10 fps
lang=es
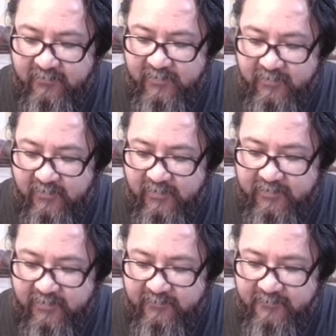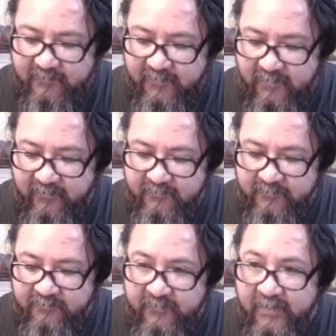unas con las otras ¿ya?
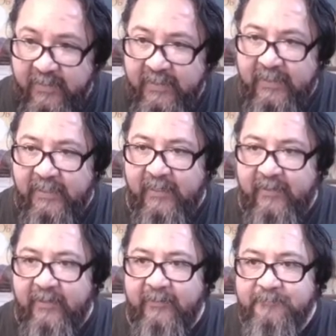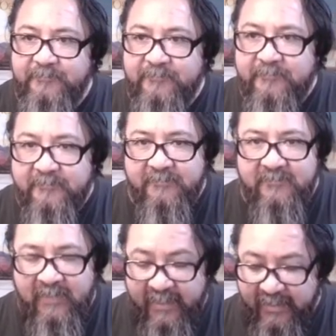La idea
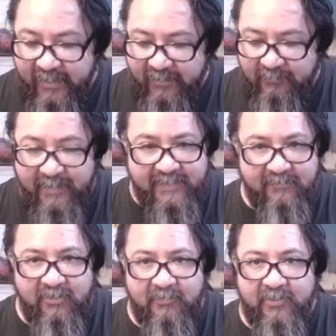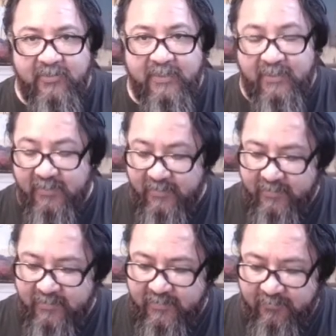es que pase más o menos e, e,
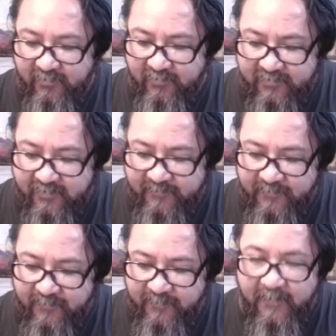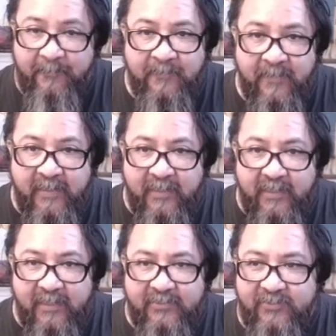este tipo de cosas, ¿ya?
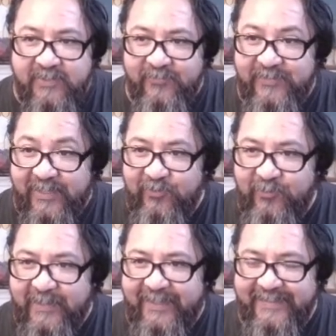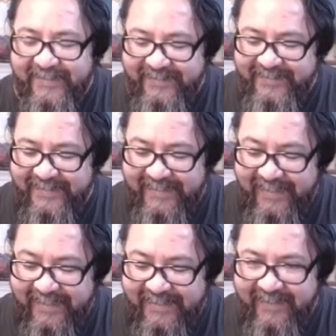Entonces, un saludo para
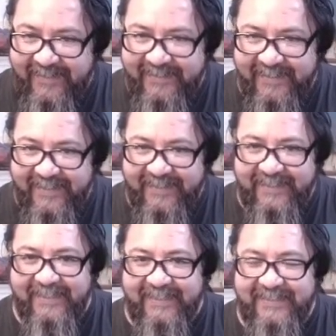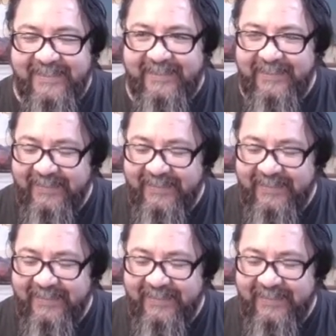Cecilia que se acaba de integrar al, chat.